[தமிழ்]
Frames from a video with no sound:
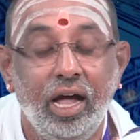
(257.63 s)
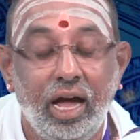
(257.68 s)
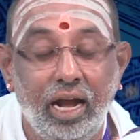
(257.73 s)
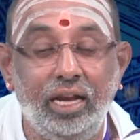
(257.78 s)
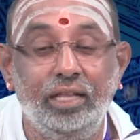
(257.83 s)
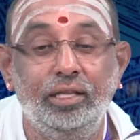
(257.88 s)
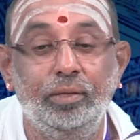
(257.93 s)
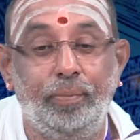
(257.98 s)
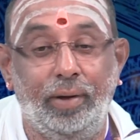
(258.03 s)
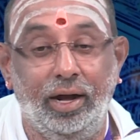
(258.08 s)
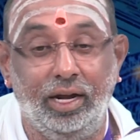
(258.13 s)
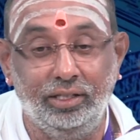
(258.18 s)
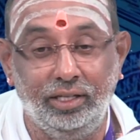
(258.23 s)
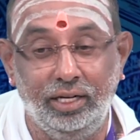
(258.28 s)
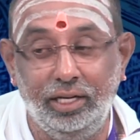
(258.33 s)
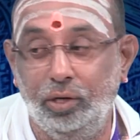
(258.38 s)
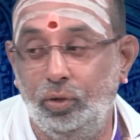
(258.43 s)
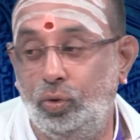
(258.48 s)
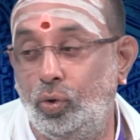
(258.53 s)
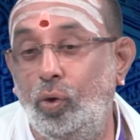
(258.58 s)
அல்லது
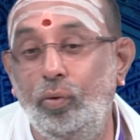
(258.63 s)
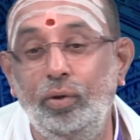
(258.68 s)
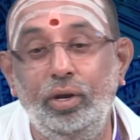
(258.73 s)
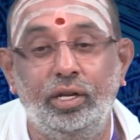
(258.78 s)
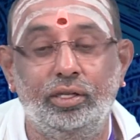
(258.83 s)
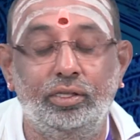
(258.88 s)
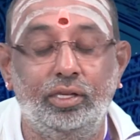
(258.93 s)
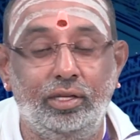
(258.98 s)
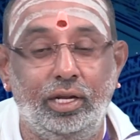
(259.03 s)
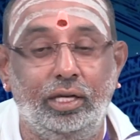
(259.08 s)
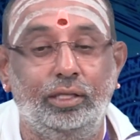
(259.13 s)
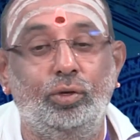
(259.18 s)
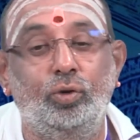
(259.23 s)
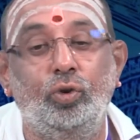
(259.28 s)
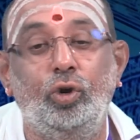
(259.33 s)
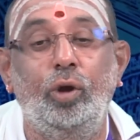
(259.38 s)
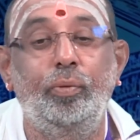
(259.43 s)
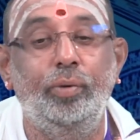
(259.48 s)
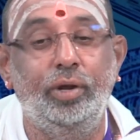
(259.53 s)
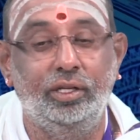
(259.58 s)
பக்கத்திலேயே கோவில் இருந்ததுன்னா அந்த
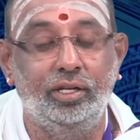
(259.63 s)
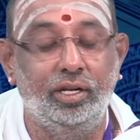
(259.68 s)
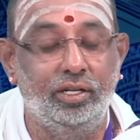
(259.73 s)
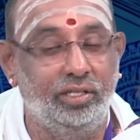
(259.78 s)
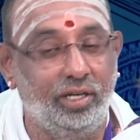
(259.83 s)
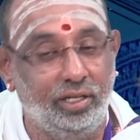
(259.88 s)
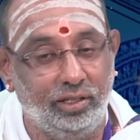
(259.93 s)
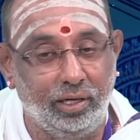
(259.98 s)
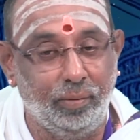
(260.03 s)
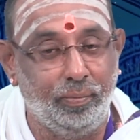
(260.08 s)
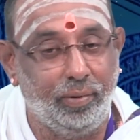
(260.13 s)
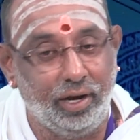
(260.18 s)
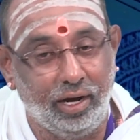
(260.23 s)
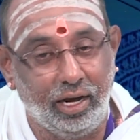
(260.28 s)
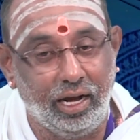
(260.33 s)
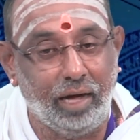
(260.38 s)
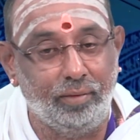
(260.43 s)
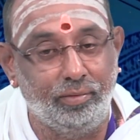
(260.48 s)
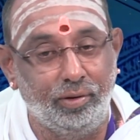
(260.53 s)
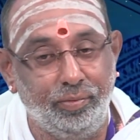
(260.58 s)
கோபுர தரிசனத்தை
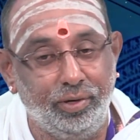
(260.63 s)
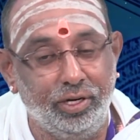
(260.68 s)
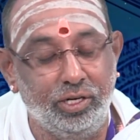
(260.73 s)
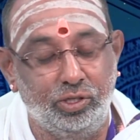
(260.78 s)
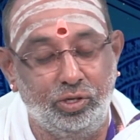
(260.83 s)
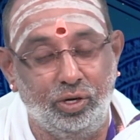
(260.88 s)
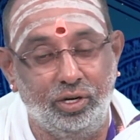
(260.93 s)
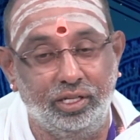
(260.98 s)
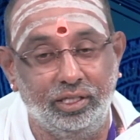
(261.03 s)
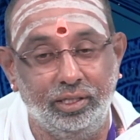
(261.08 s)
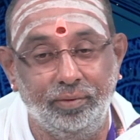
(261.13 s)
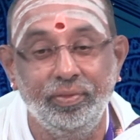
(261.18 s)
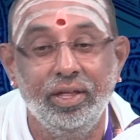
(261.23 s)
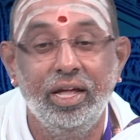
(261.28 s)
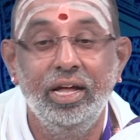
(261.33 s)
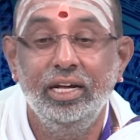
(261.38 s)
பண்ணலாம் அப்படின்னு சொல்கிறது